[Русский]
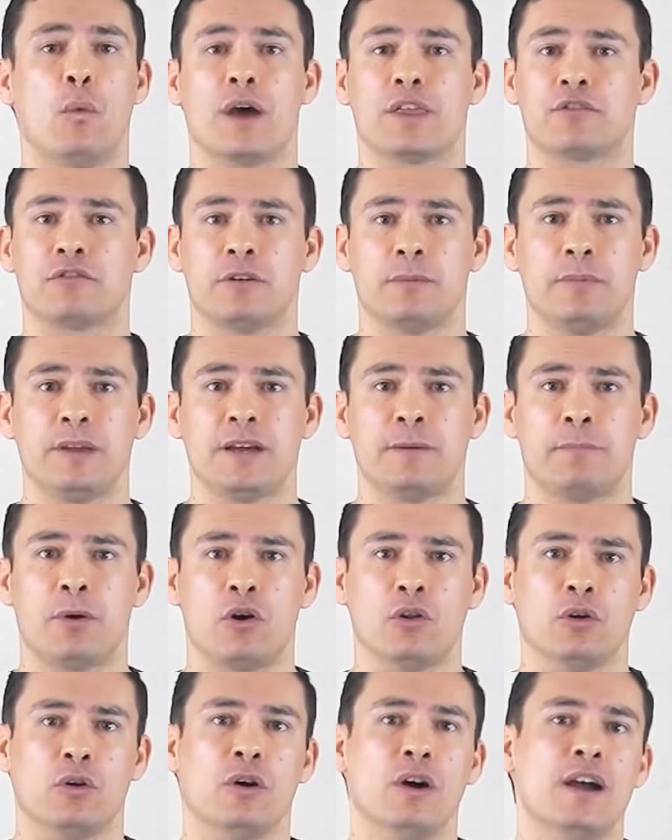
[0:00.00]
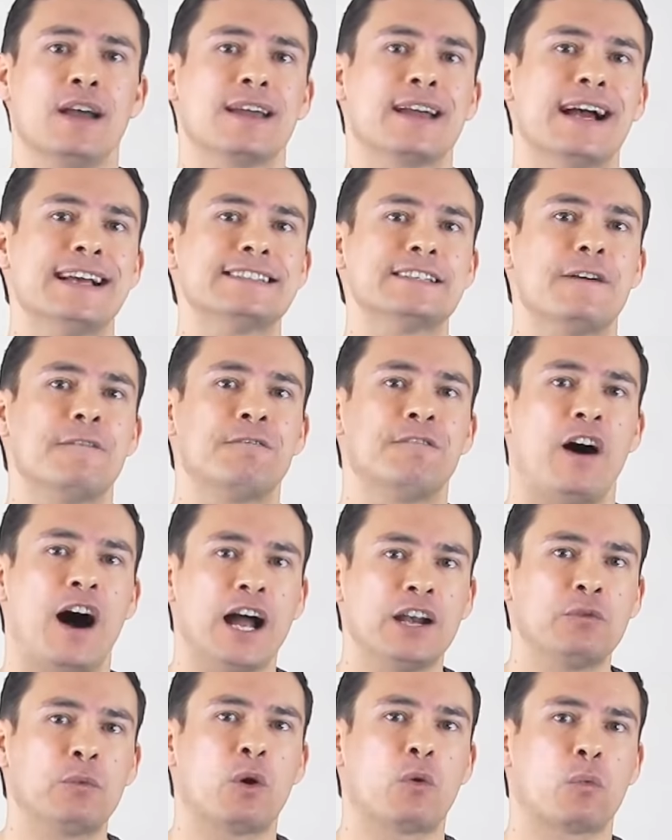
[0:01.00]
поло или рубашка,
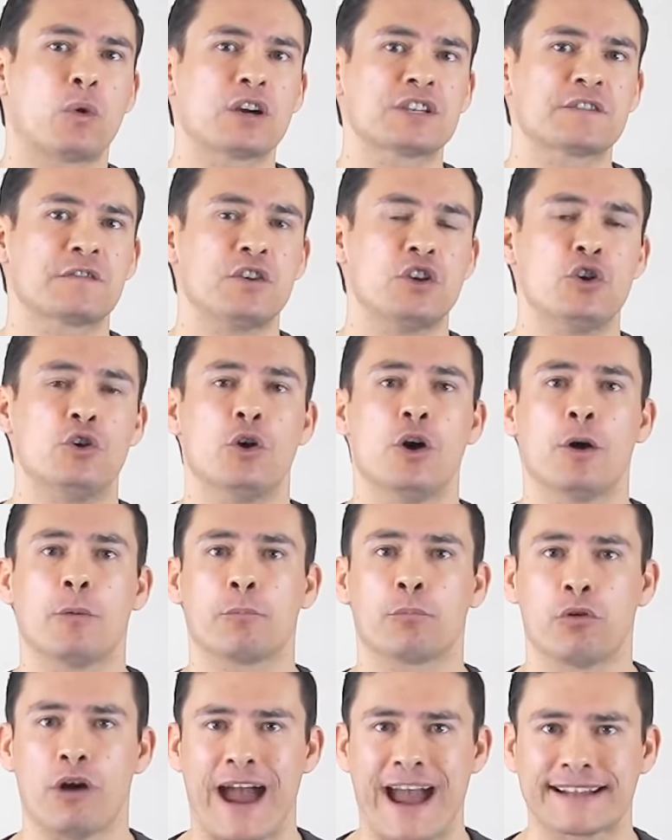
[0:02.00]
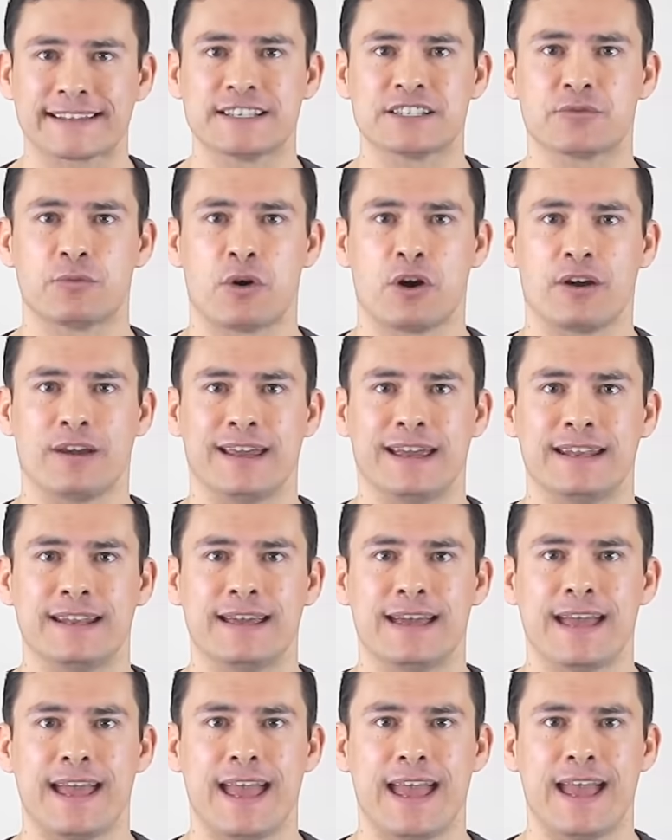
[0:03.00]
просто пробуйте, практикуйтесь в своем
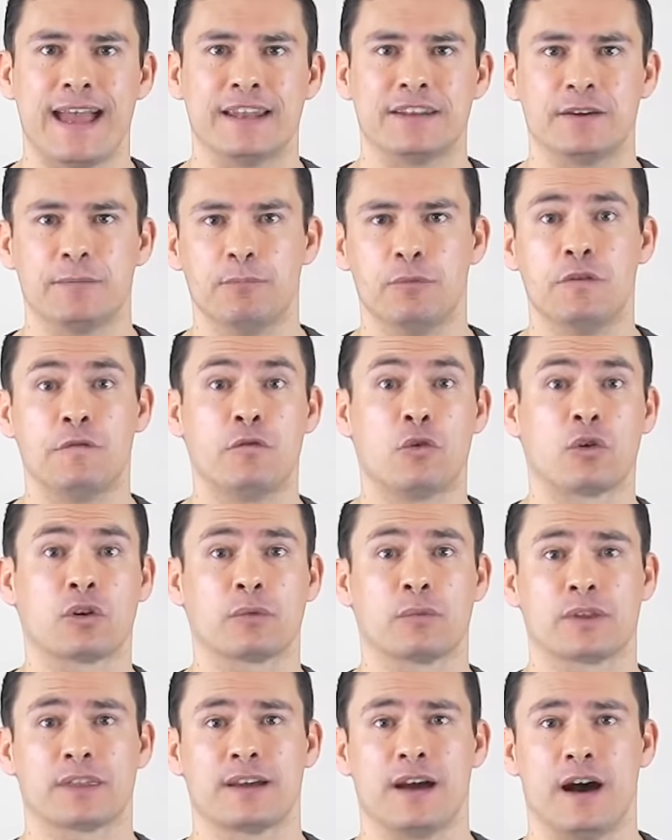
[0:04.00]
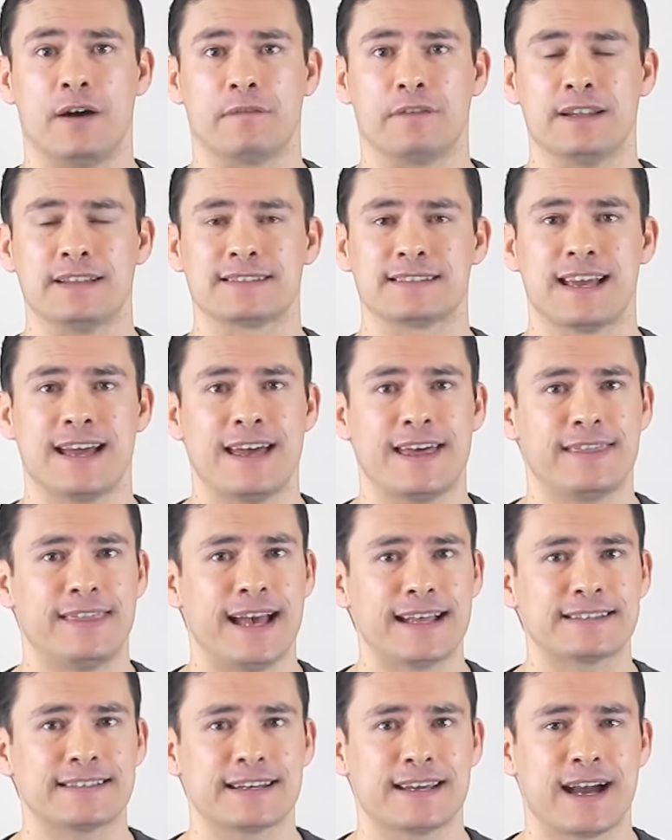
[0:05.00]
стиле и развивайте уверенность.
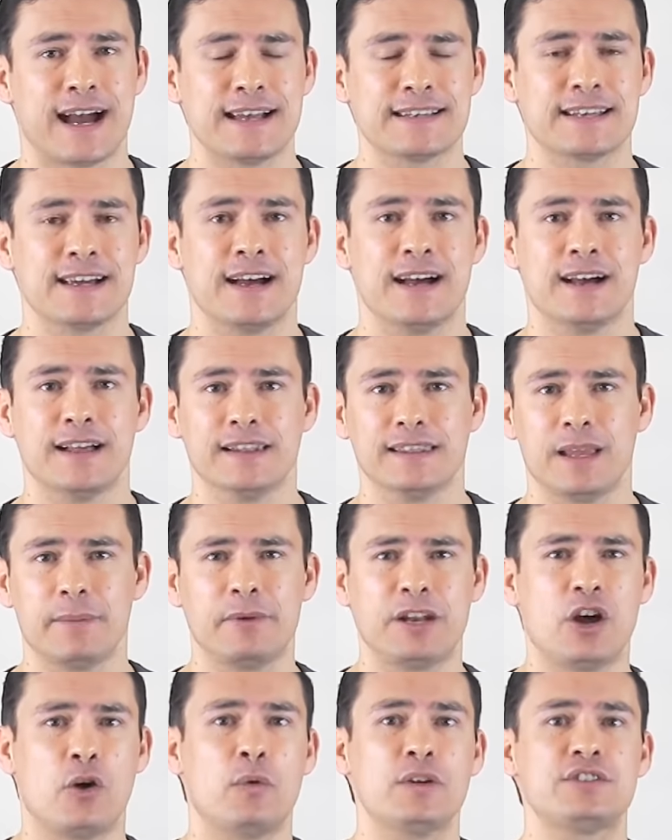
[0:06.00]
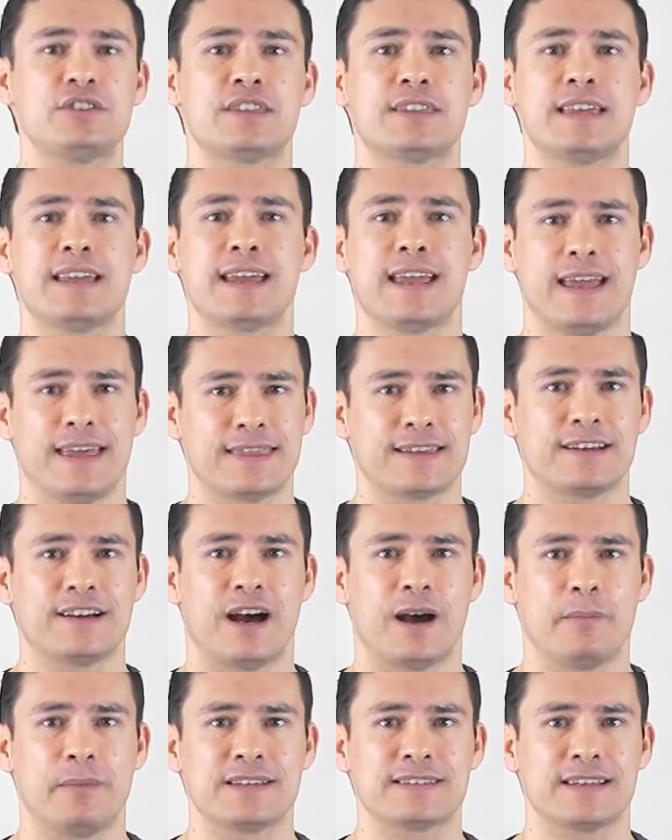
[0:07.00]
Пишите в комментариях, что вы думаете,
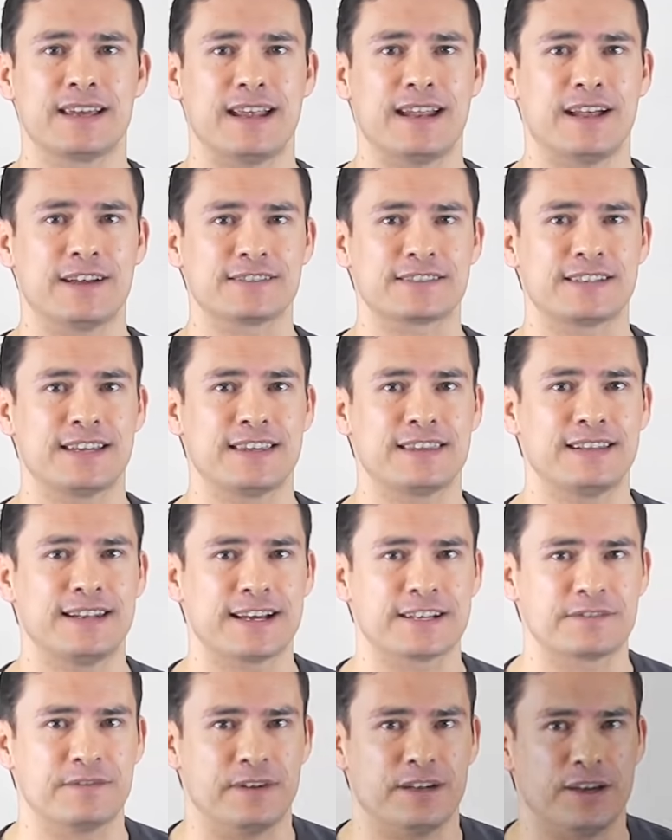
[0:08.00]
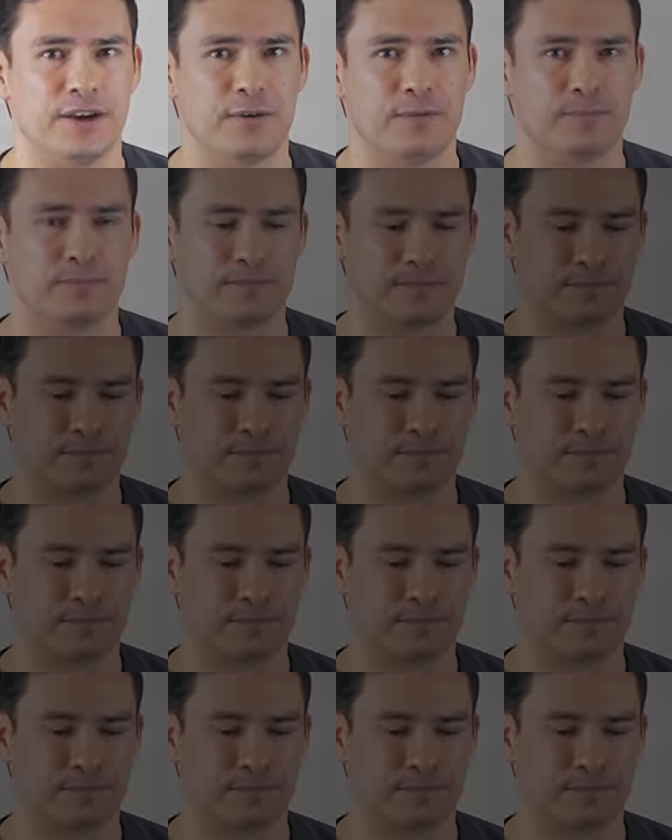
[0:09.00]
и увидимся в следующем